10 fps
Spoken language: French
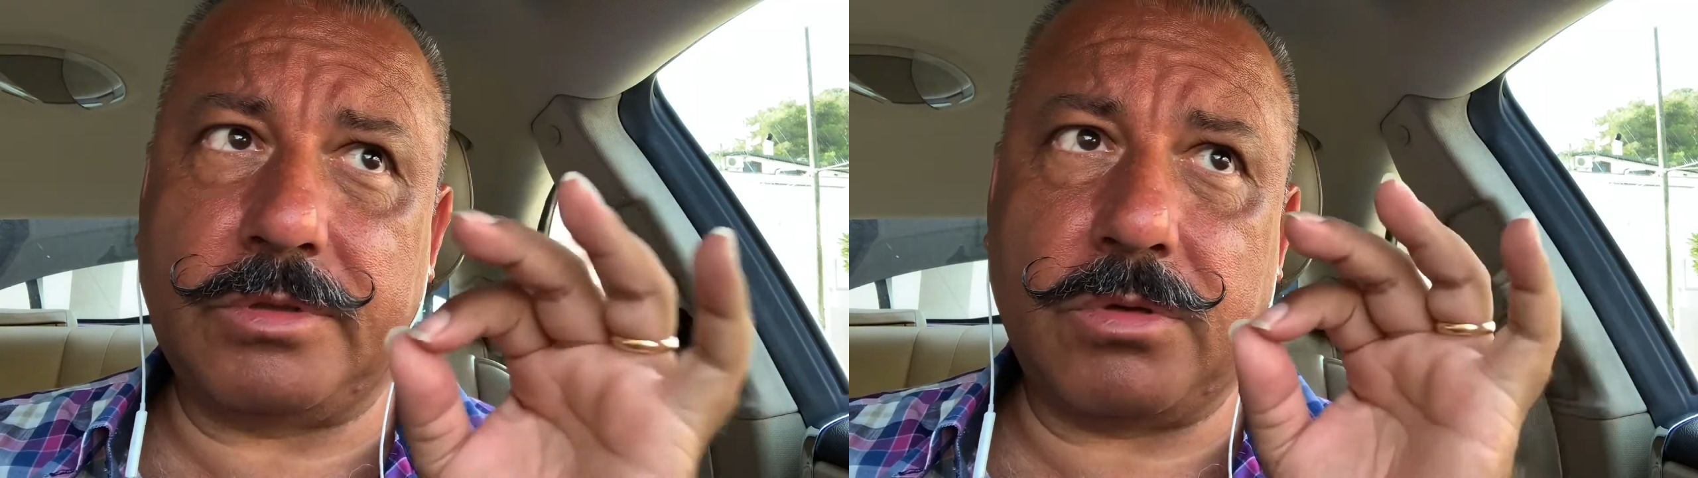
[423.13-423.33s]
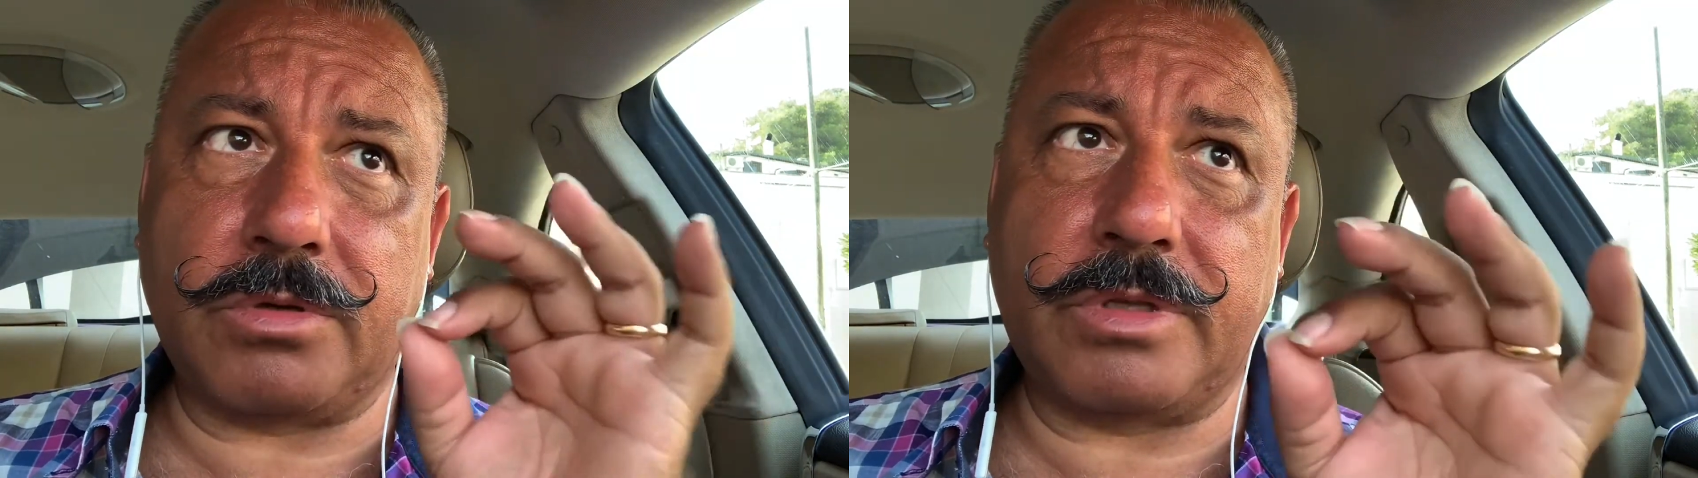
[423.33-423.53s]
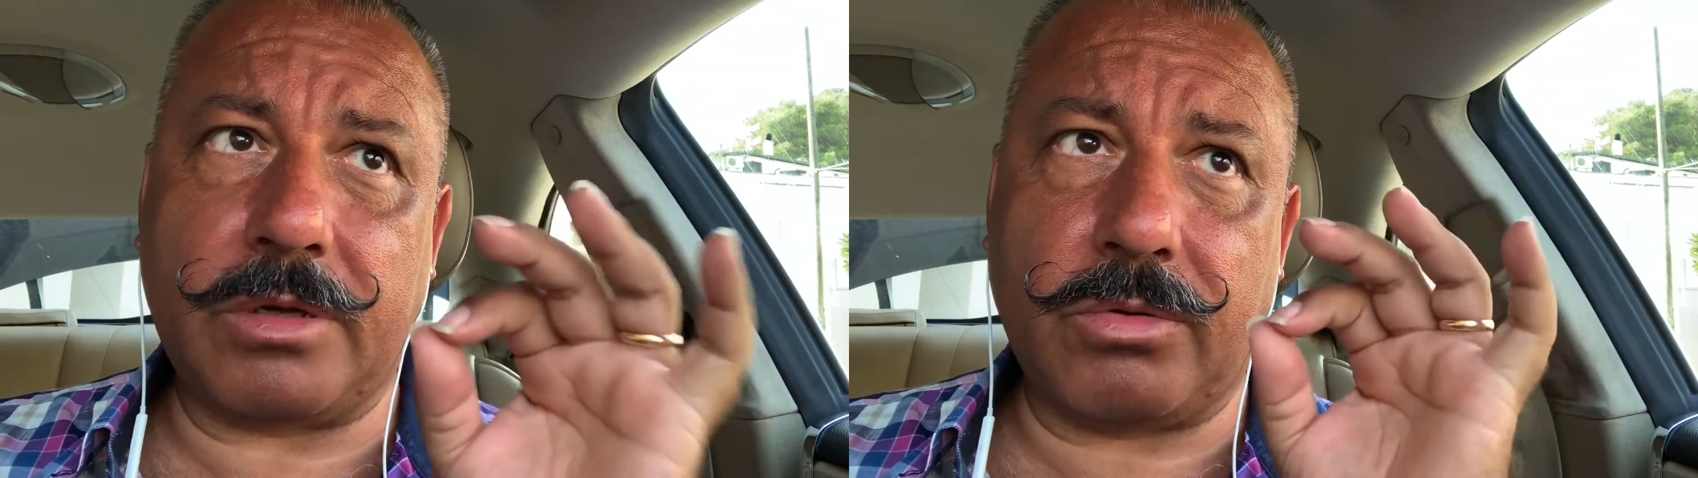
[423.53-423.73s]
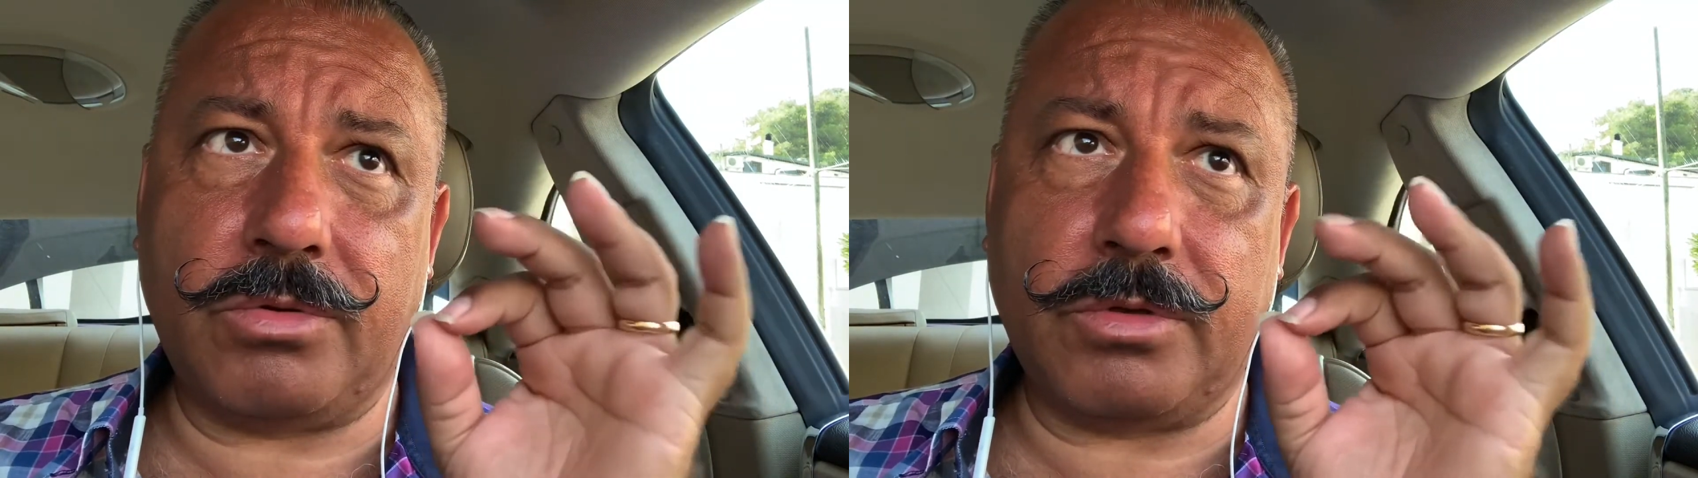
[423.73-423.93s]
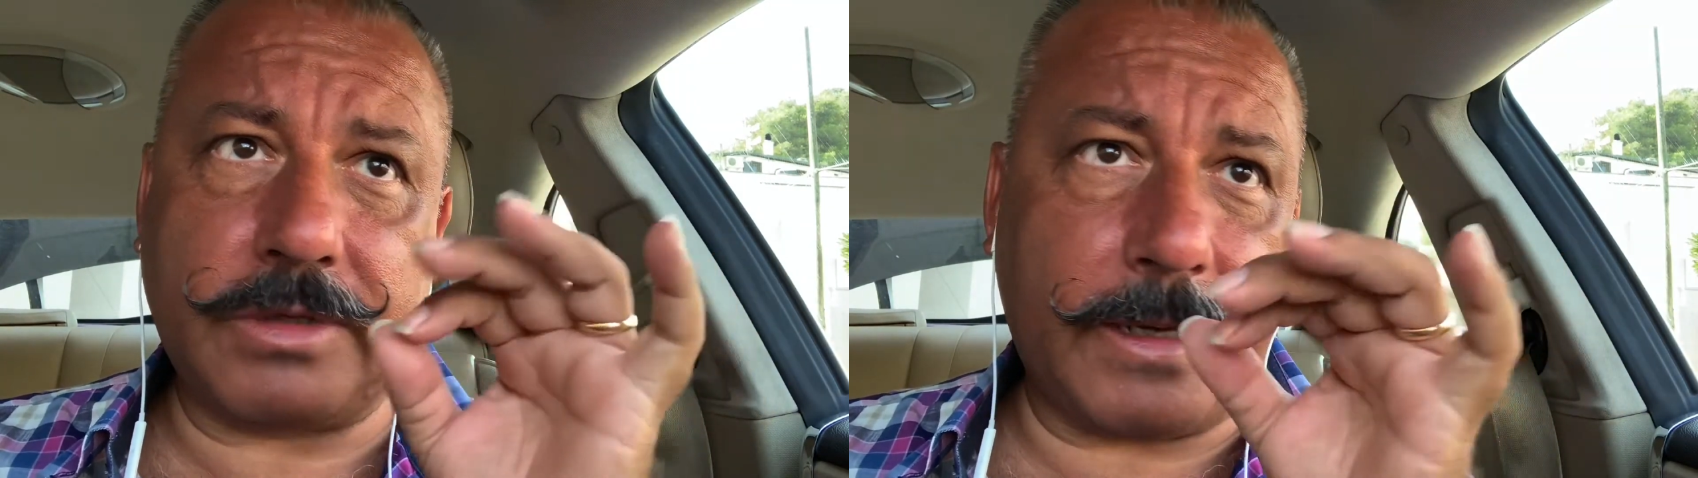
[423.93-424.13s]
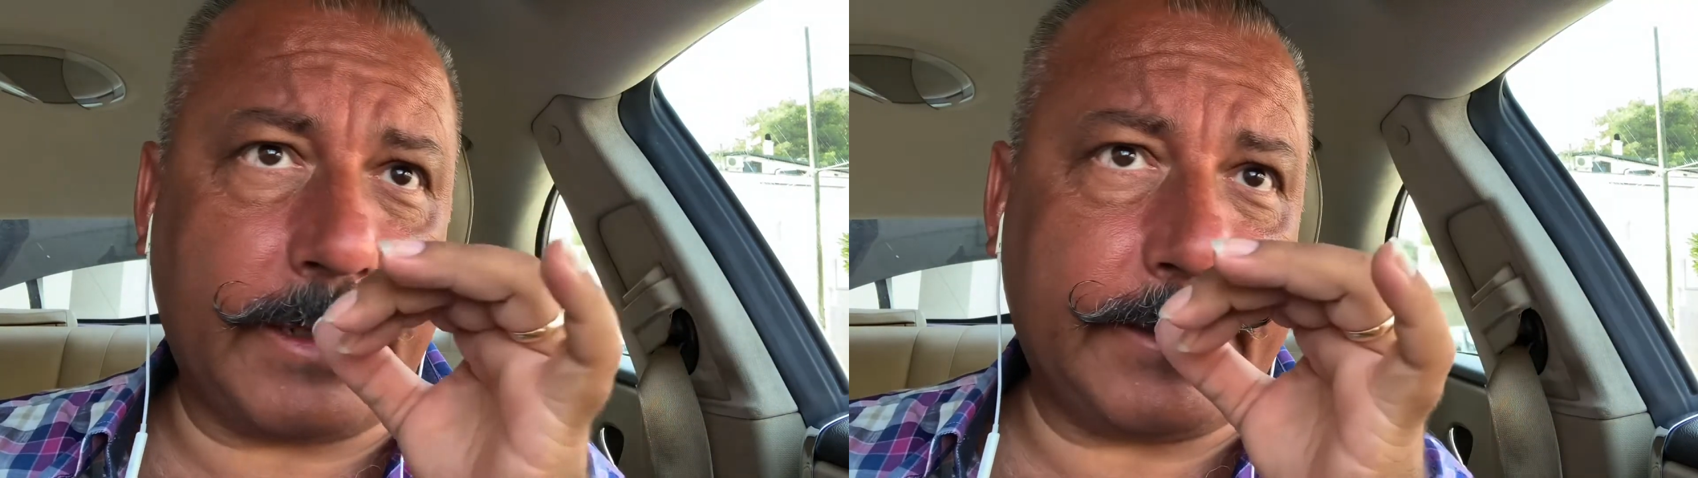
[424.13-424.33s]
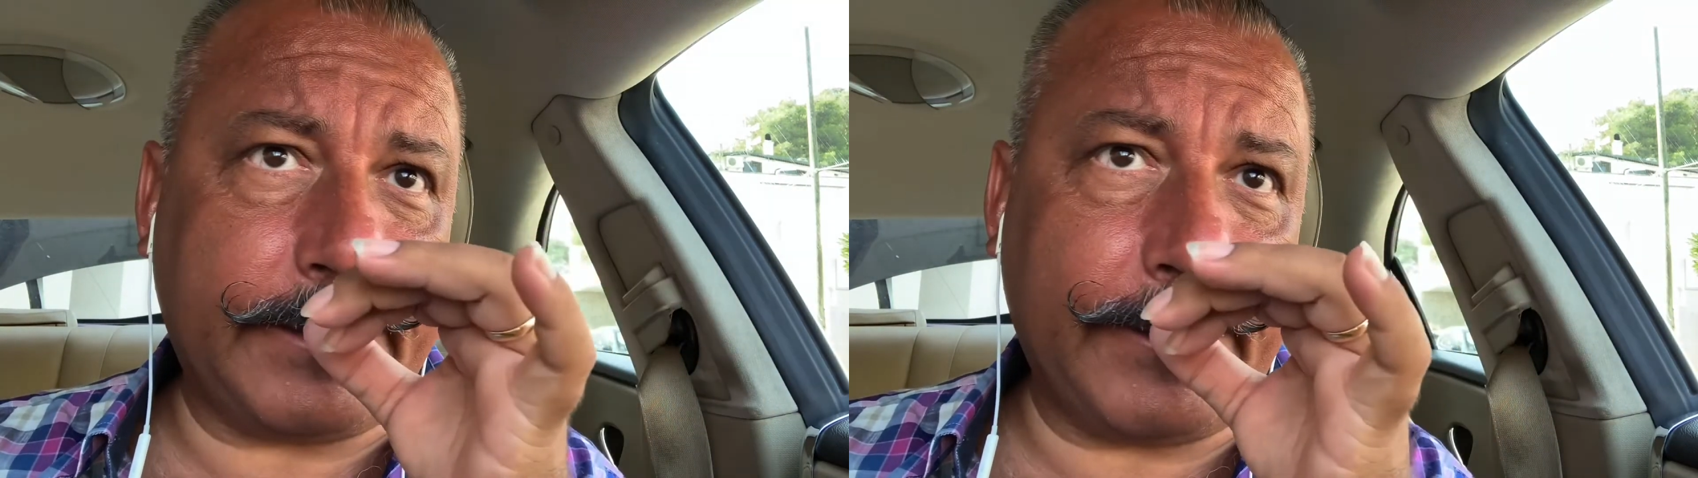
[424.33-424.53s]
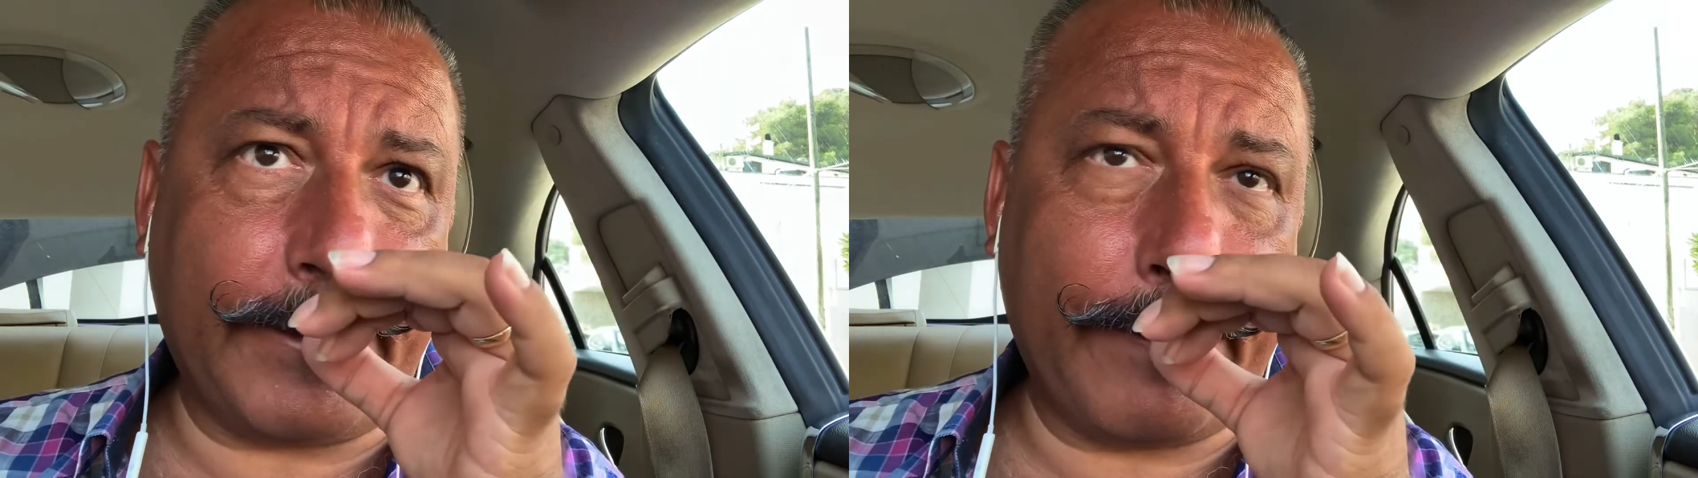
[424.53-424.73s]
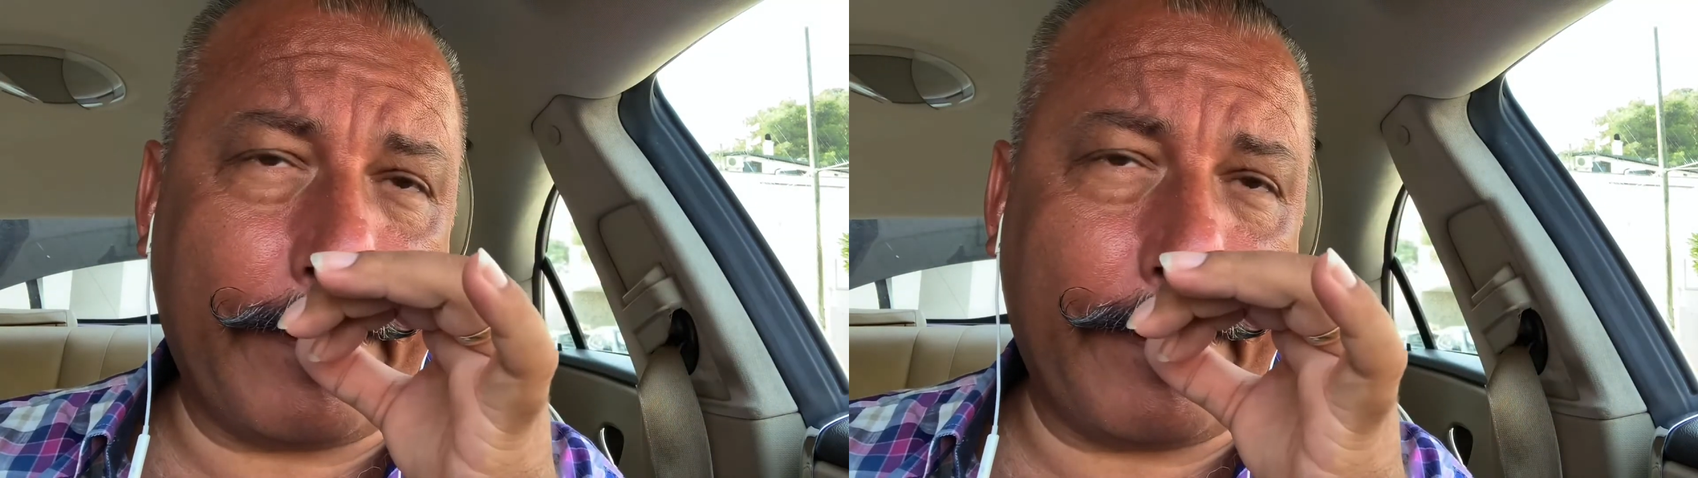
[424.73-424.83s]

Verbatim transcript: Docteur Claudio Saracino.